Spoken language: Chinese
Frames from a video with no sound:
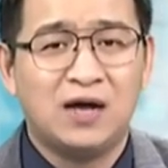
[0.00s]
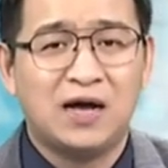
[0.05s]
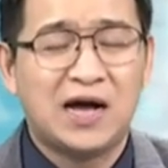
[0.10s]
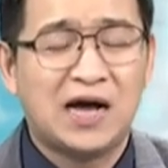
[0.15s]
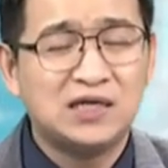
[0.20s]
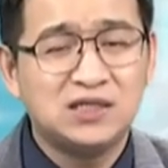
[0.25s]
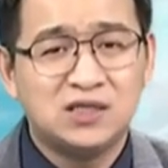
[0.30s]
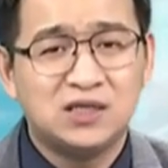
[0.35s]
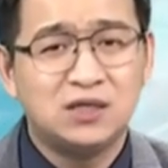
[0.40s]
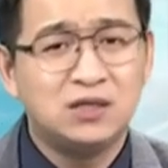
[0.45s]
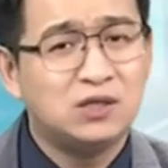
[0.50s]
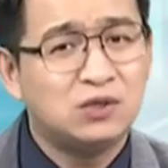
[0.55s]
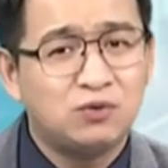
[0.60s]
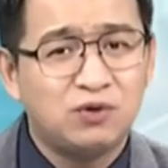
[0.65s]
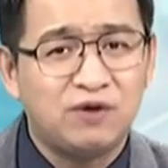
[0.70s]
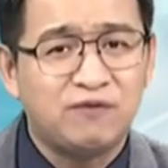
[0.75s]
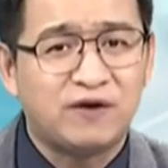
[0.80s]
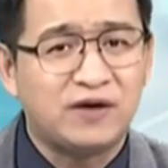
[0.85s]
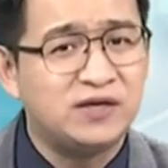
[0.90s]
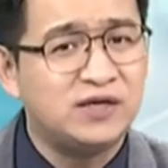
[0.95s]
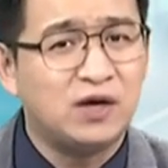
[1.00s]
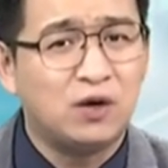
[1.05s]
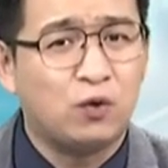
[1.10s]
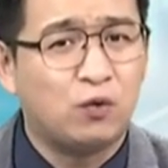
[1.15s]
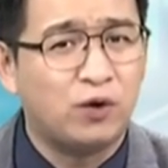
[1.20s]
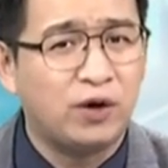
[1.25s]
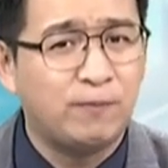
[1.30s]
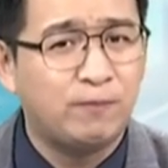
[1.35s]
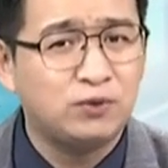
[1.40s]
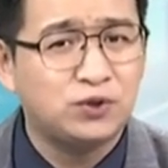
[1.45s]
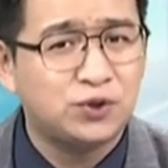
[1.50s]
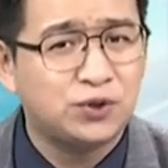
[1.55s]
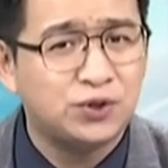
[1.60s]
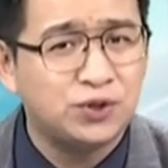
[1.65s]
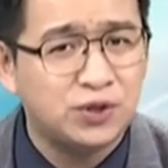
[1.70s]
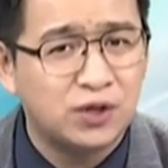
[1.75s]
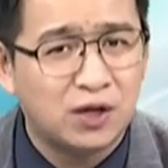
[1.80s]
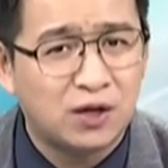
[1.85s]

安贞跟瑞凡一样回不去